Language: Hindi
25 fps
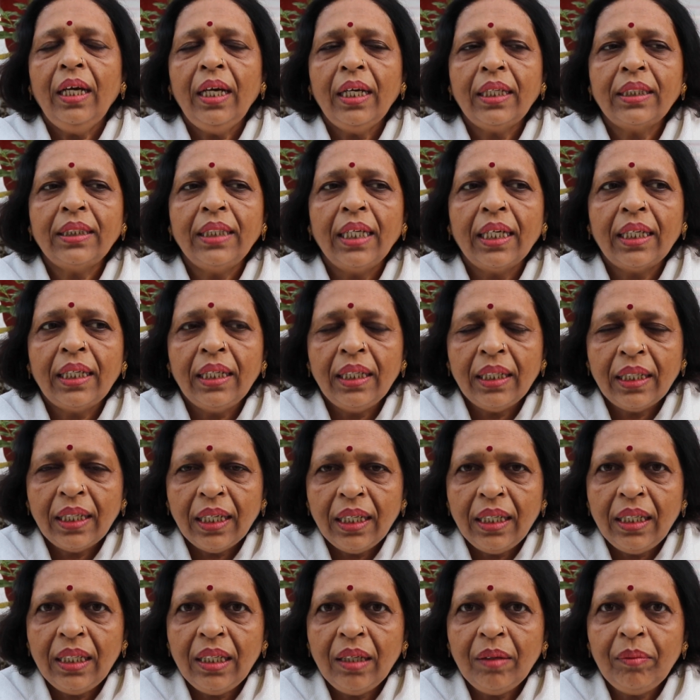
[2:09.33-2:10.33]
एक सेकंड
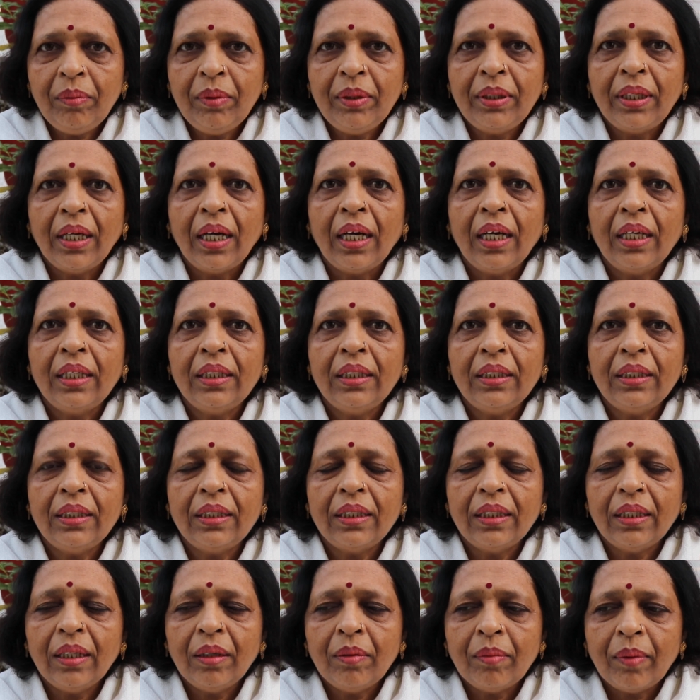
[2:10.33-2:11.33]
के लिए भी ध्यान
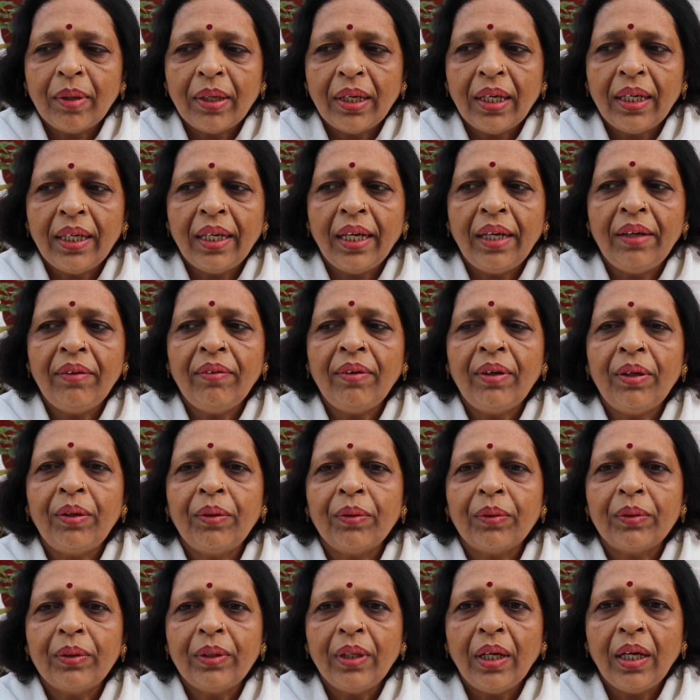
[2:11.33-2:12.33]
हमारा
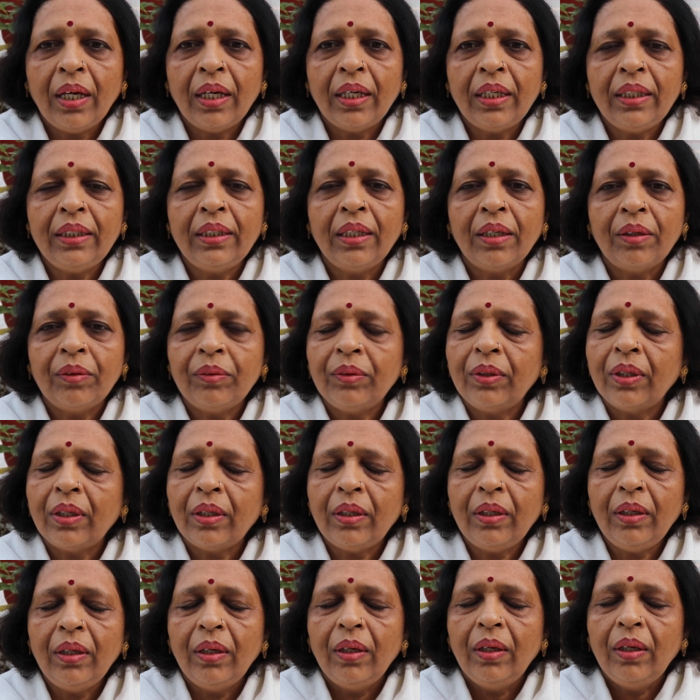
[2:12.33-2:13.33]
डाइवर्ट होता है इधर
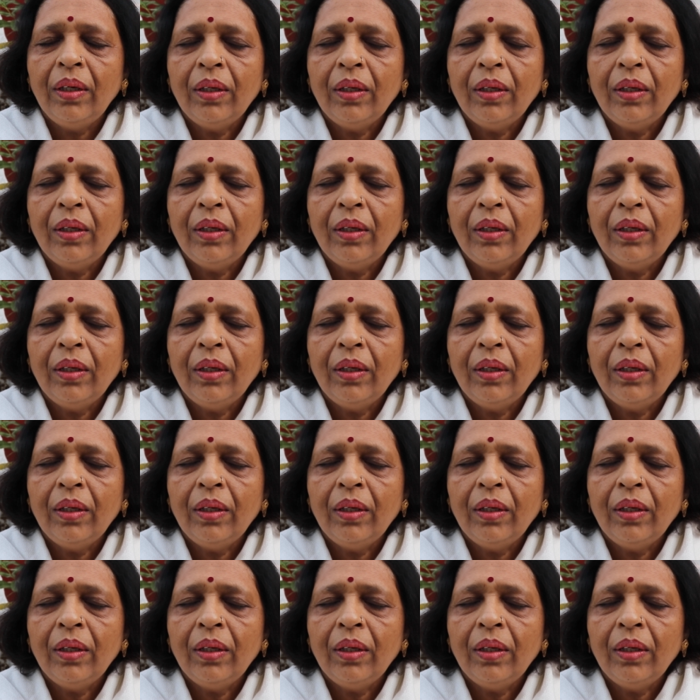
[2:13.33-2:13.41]
उधर